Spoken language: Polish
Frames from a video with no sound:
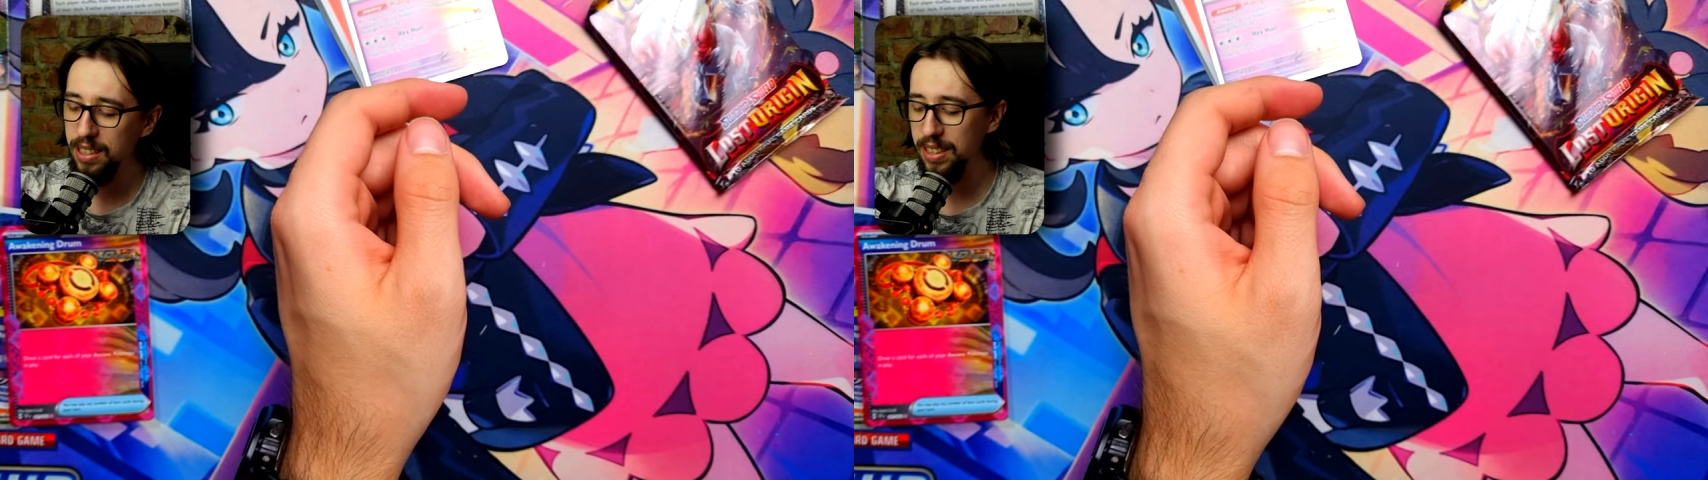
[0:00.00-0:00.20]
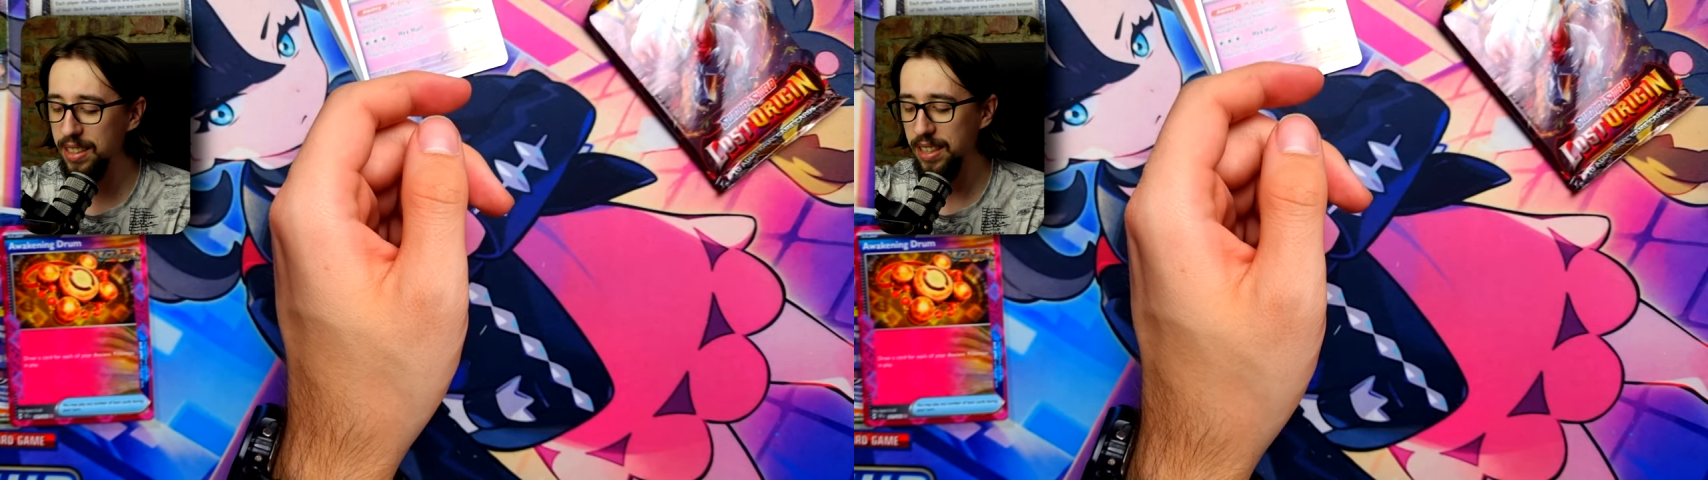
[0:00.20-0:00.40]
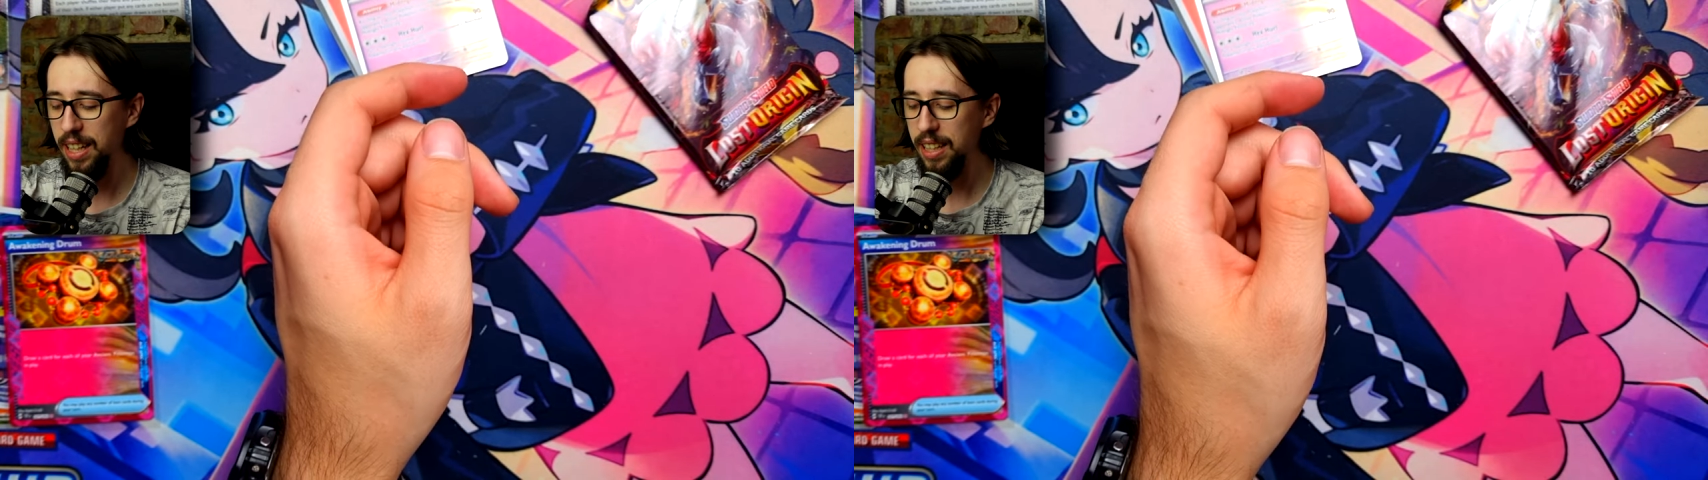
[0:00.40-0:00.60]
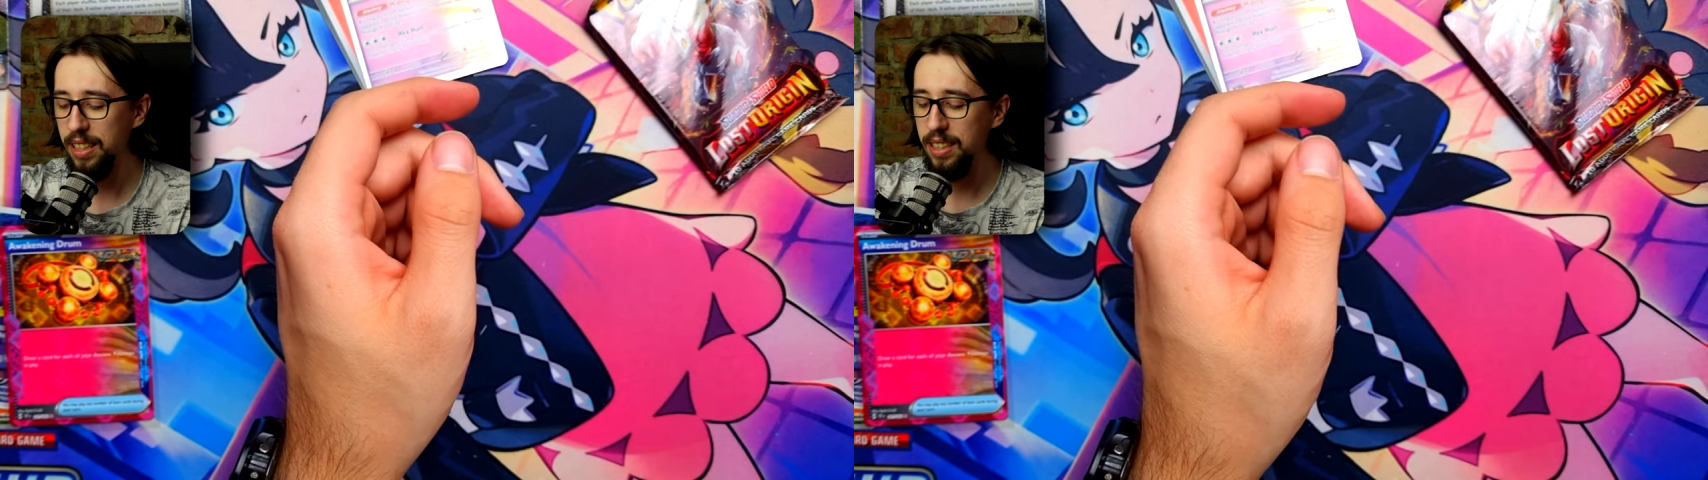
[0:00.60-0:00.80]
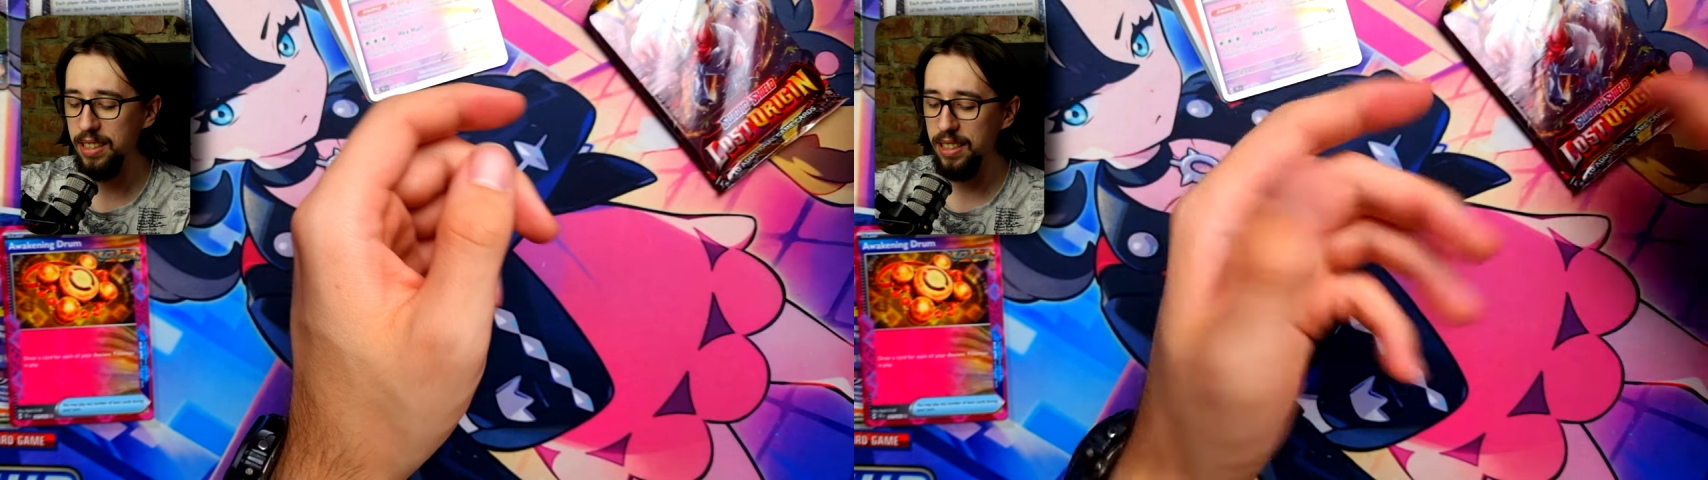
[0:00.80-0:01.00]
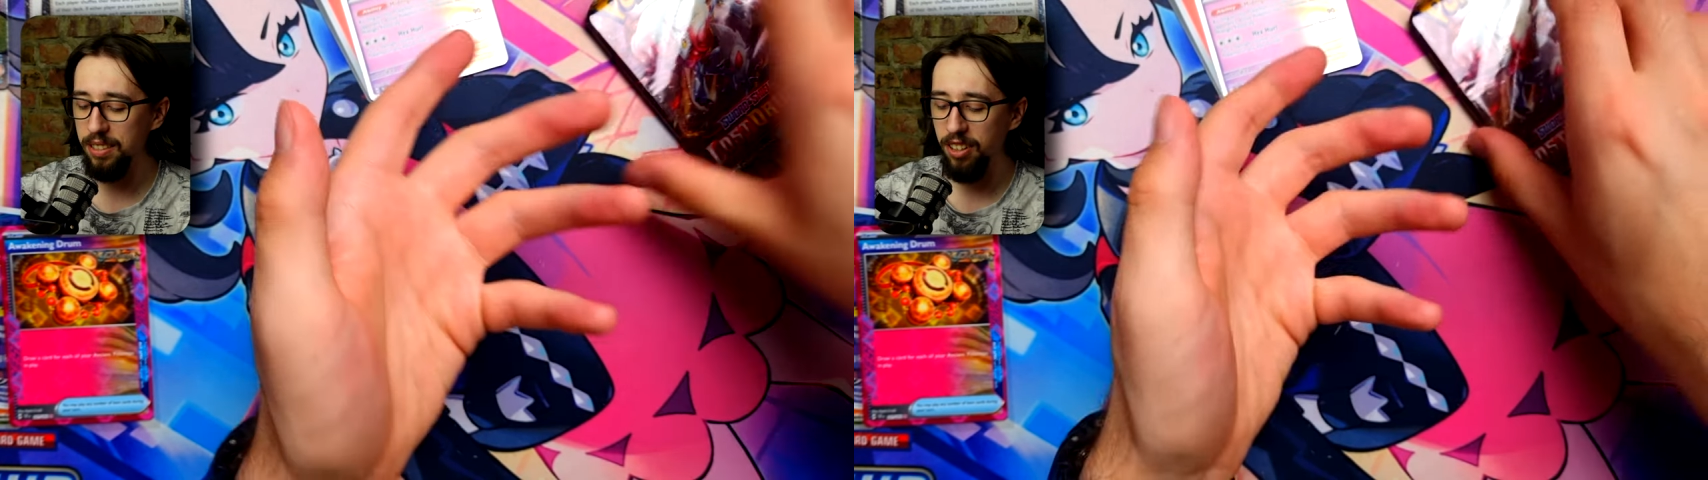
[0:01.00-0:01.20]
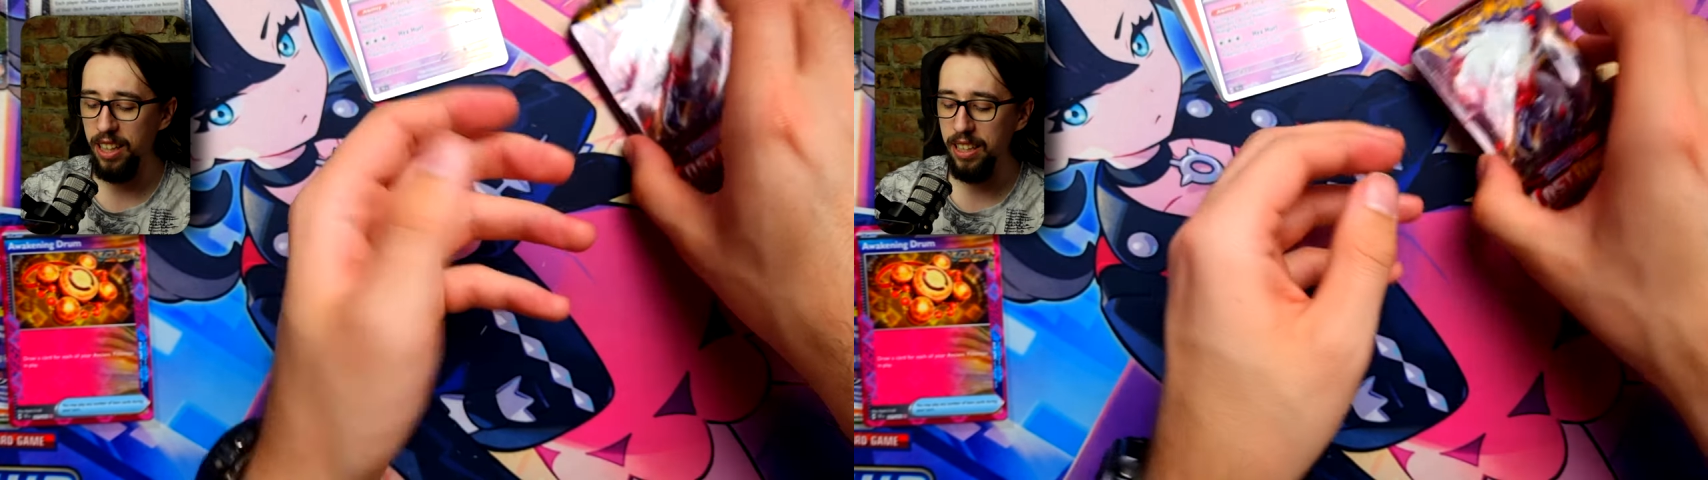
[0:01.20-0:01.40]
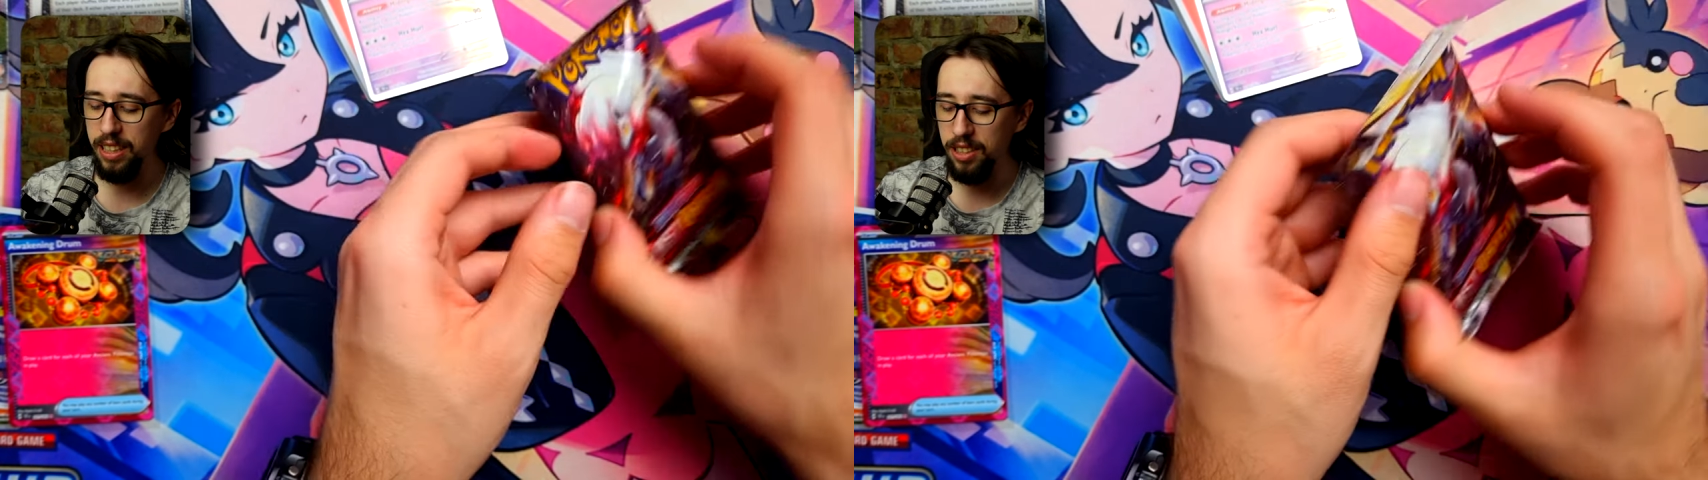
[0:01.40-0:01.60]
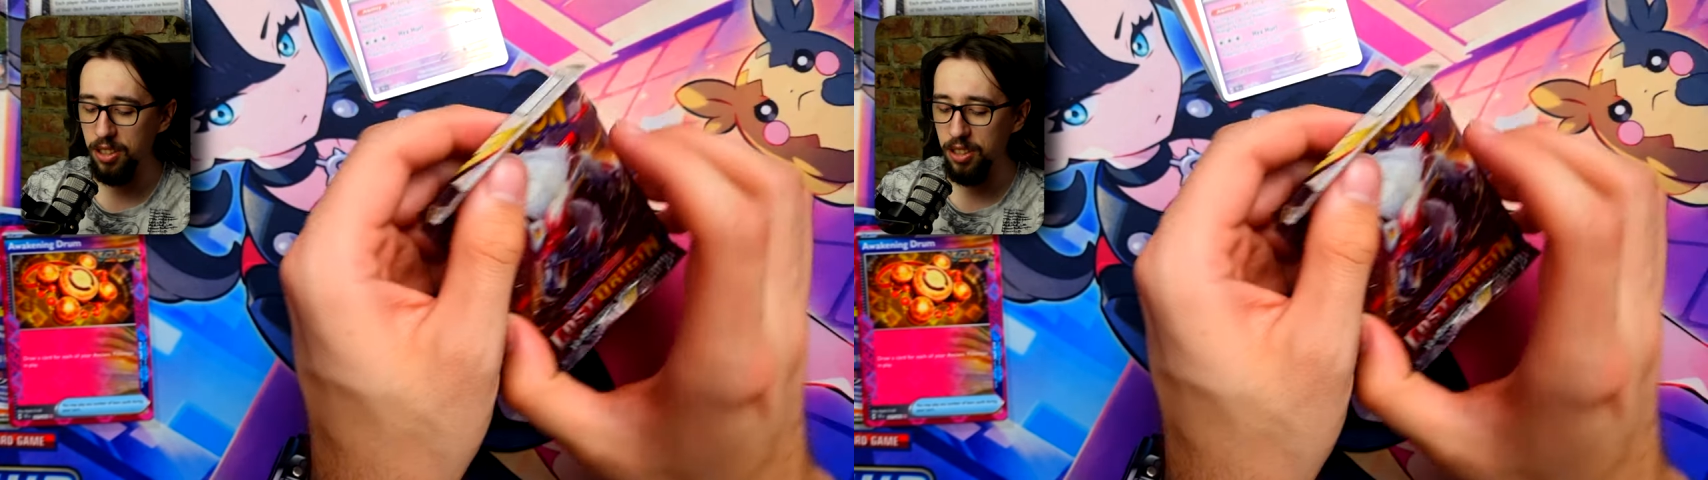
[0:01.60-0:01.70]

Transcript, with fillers: Scarlet i Violet